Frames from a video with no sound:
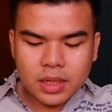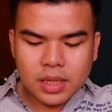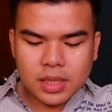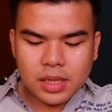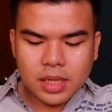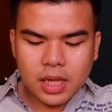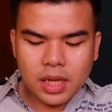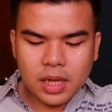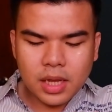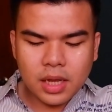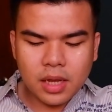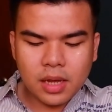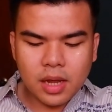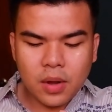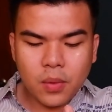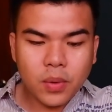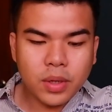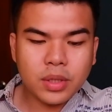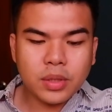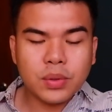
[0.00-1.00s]
Kasi,
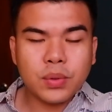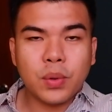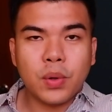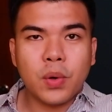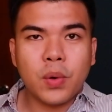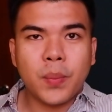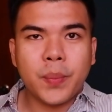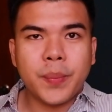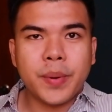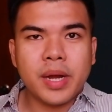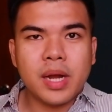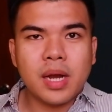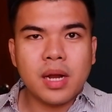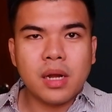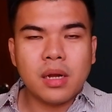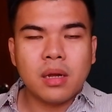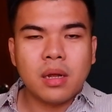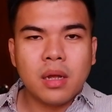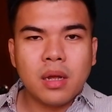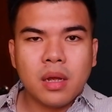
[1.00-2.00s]
awan ko,
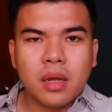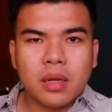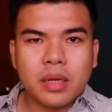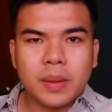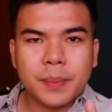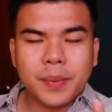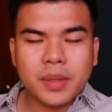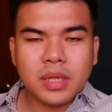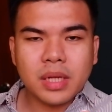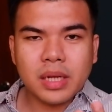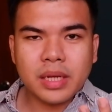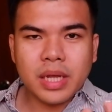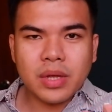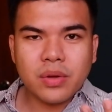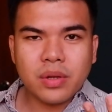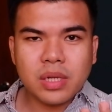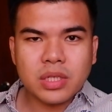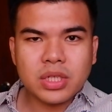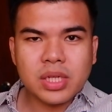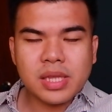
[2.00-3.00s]
parang kapag nilagay
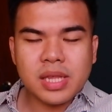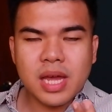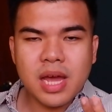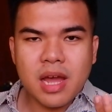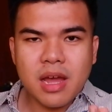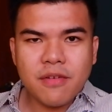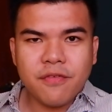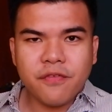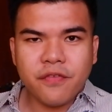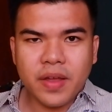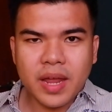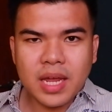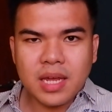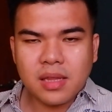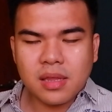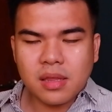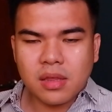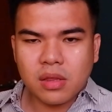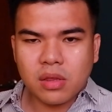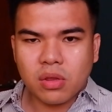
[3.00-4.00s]
ko na siya sa
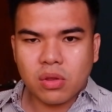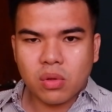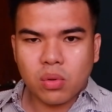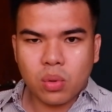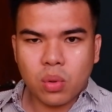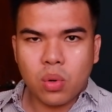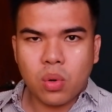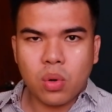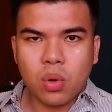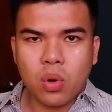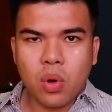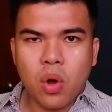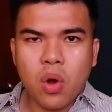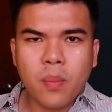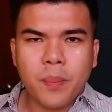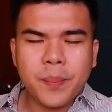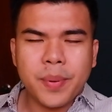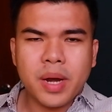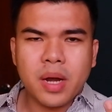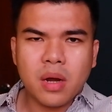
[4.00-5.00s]
face ko, oh,
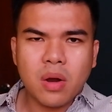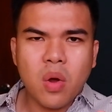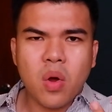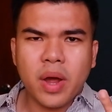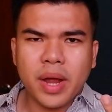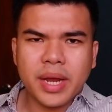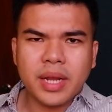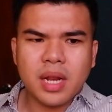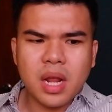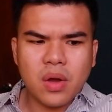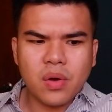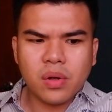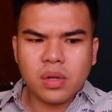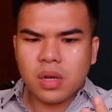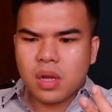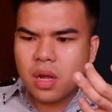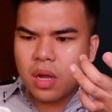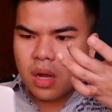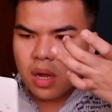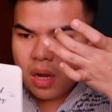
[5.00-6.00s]
parang okay na ako
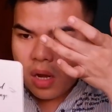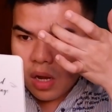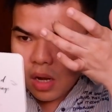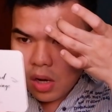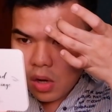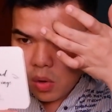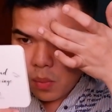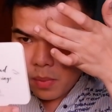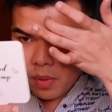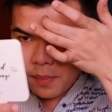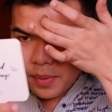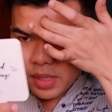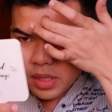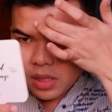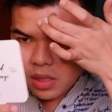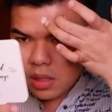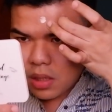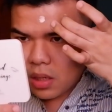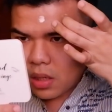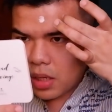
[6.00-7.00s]
na lumabas
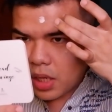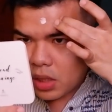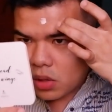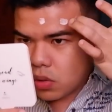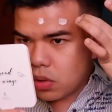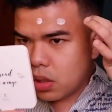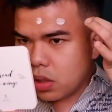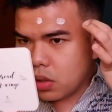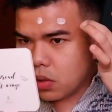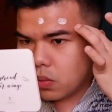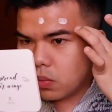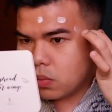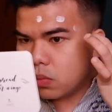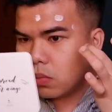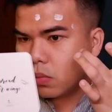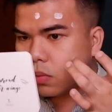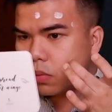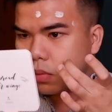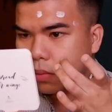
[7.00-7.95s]
na ito lang yung